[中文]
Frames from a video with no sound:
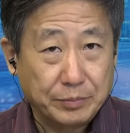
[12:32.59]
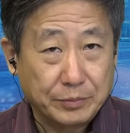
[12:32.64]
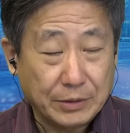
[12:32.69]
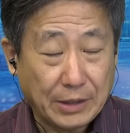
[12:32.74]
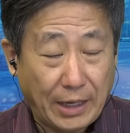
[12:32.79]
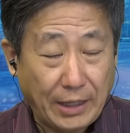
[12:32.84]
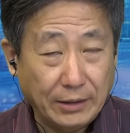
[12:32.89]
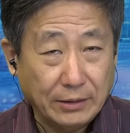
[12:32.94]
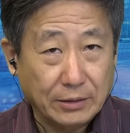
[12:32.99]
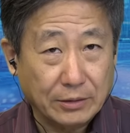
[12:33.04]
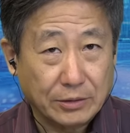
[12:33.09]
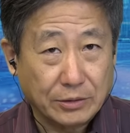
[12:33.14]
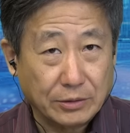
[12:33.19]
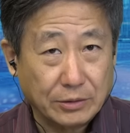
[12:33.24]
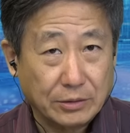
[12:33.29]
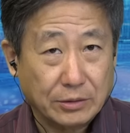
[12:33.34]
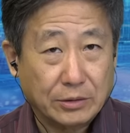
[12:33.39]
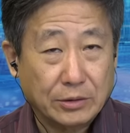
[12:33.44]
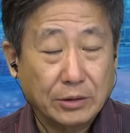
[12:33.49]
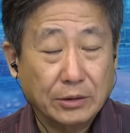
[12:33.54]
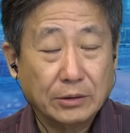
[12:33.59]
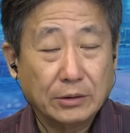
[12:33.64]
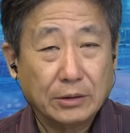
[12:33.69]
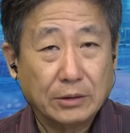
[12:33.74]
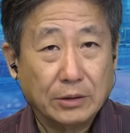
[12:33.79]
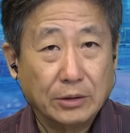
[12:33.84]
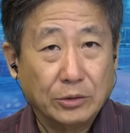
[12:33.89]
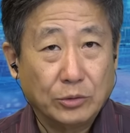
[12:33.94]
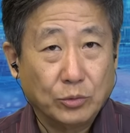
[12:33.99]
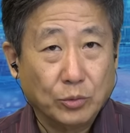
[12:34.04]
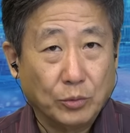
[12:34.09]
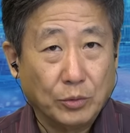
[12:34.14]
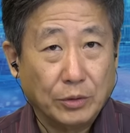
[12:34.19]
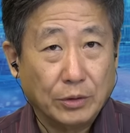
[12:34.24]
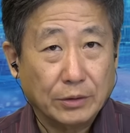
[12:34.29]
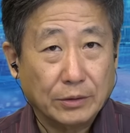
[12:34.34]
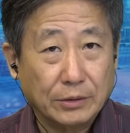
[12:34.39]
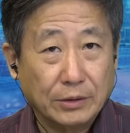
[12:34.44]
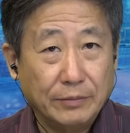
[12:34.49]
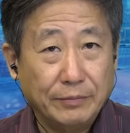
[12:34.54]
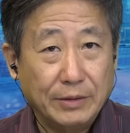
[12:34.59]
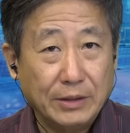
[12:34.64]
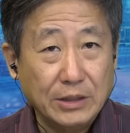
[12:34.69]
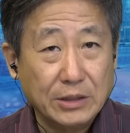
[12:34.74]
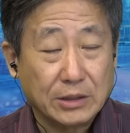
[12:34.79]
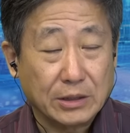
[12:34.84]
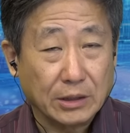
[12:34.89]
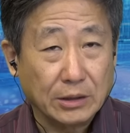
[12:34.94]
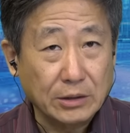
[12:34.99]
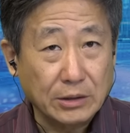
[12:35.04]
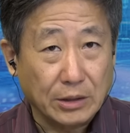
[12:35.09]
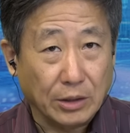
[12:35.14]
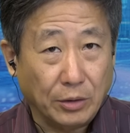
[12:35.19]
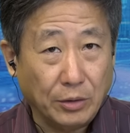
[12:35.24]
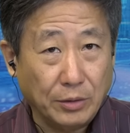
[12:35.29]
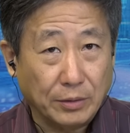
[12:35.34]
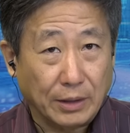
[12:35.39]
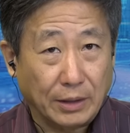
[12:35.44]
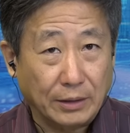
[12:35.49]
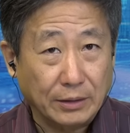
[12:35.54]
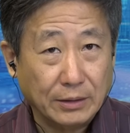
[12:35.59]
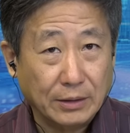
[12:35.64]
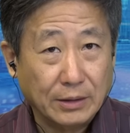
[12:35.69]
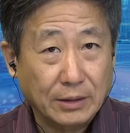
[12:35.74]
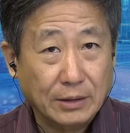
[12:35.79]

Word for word: 开的车的人多，因为疫情以后啊，